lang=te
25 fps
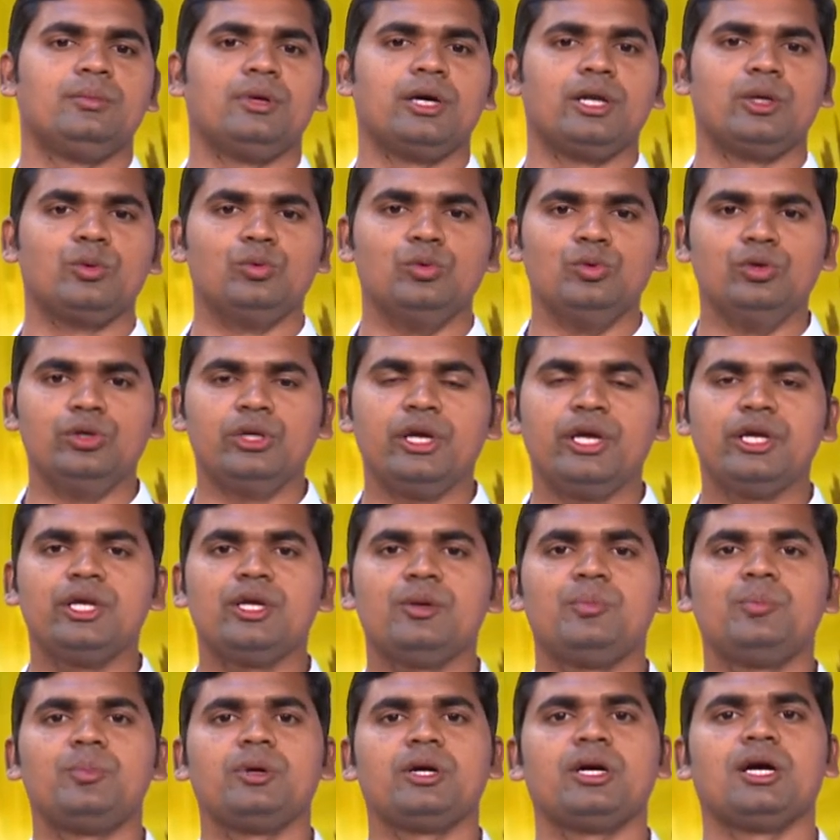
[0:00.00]
మరి
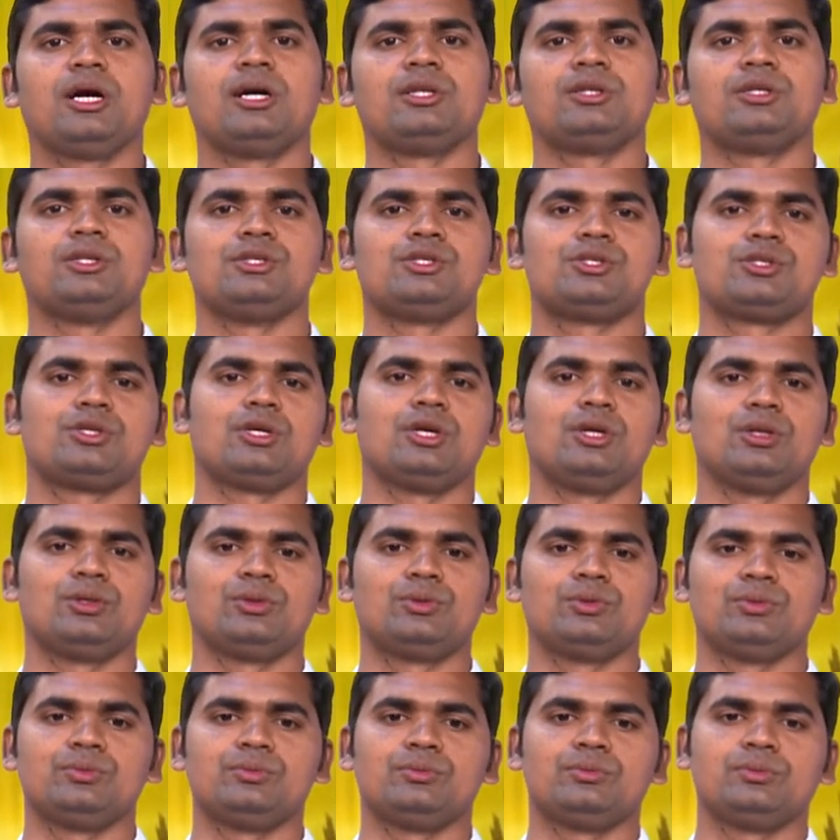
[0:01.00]
ఊరేగింపుగా
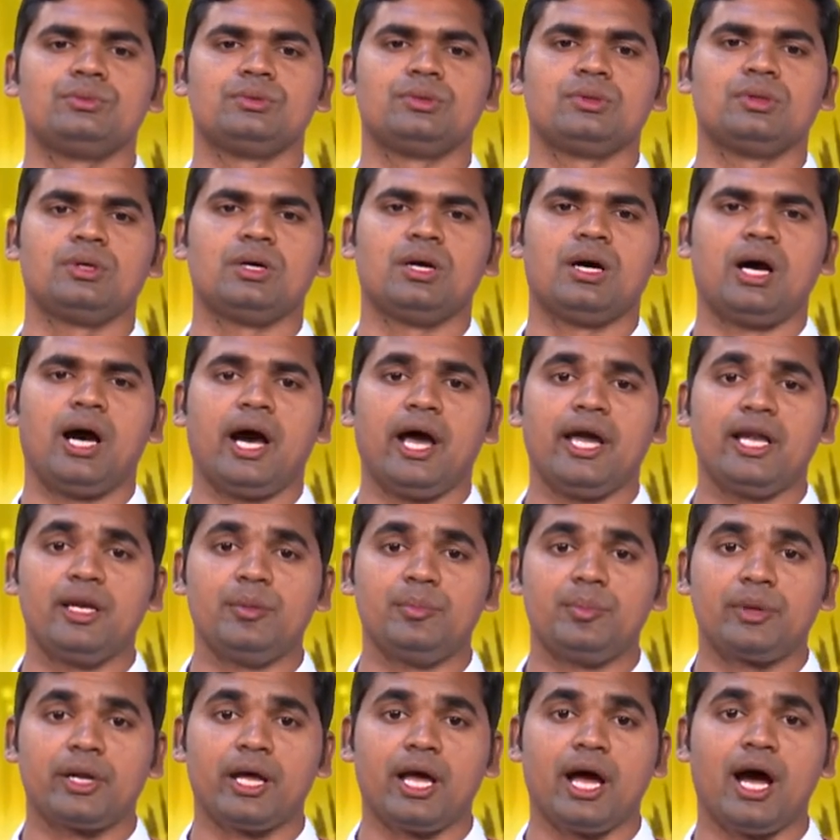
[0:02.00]
తీసుకెళ్తూ ఆయన
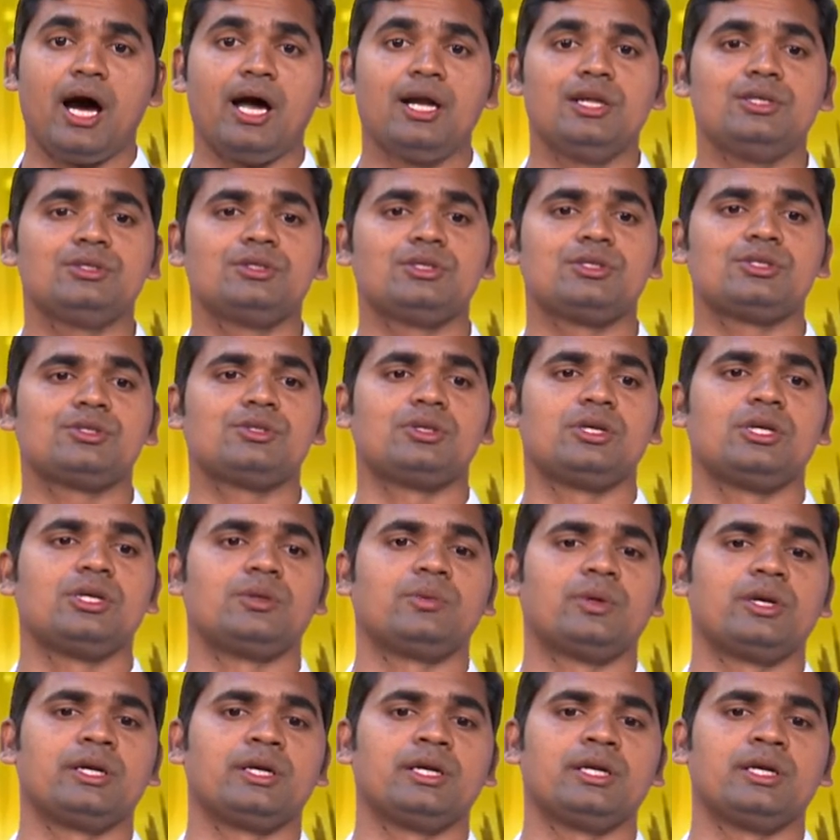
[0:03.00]
ప్రయాణం
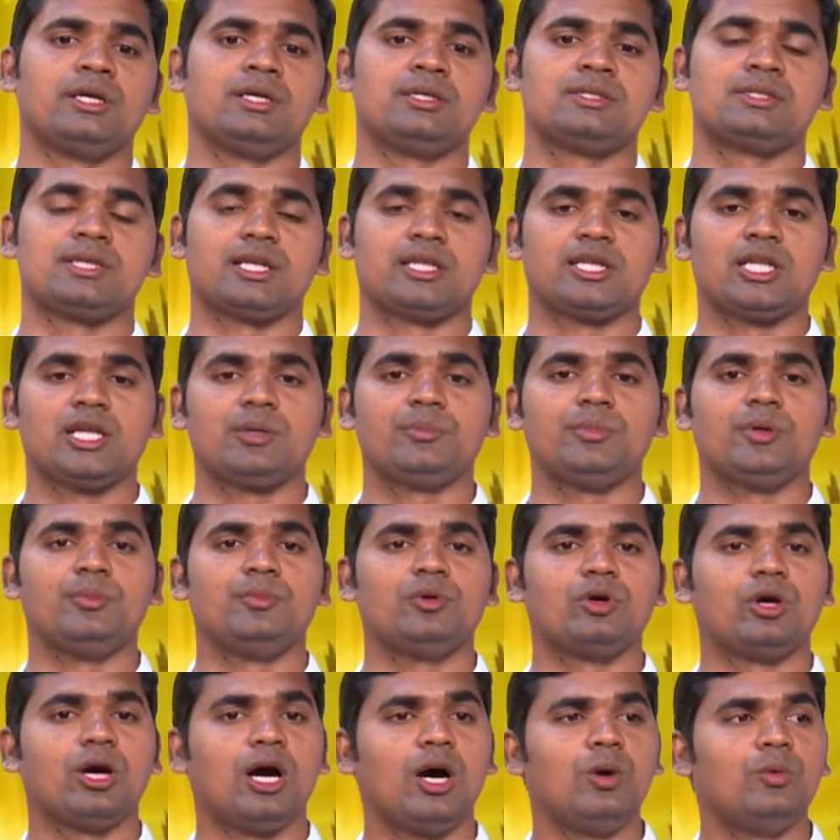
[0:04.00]
చేస్తున్నటువంటి
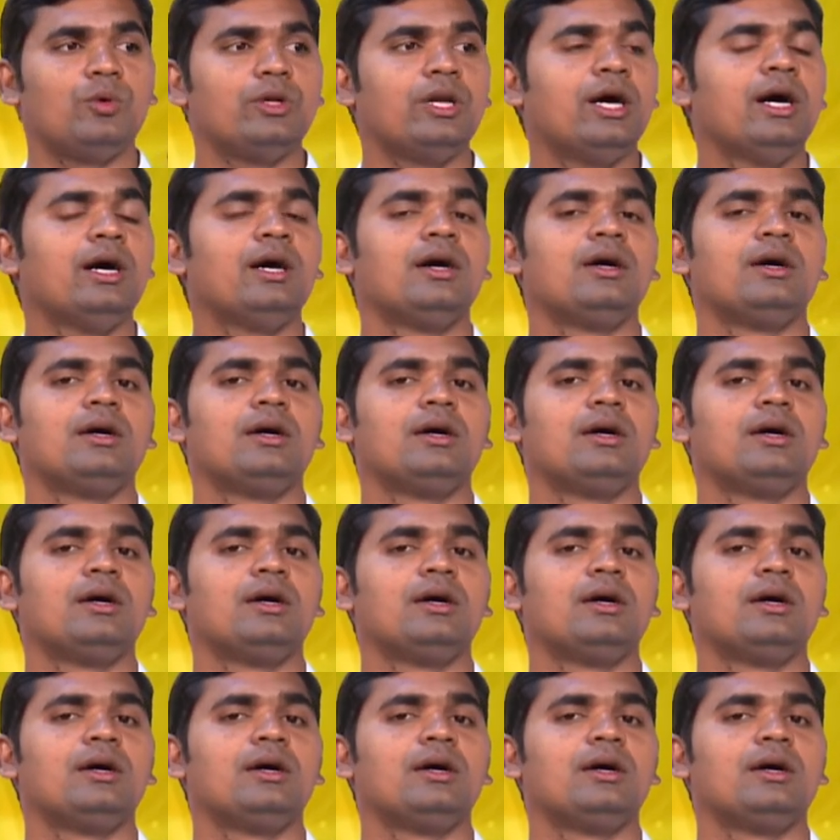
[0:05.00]
సందర్భము కావున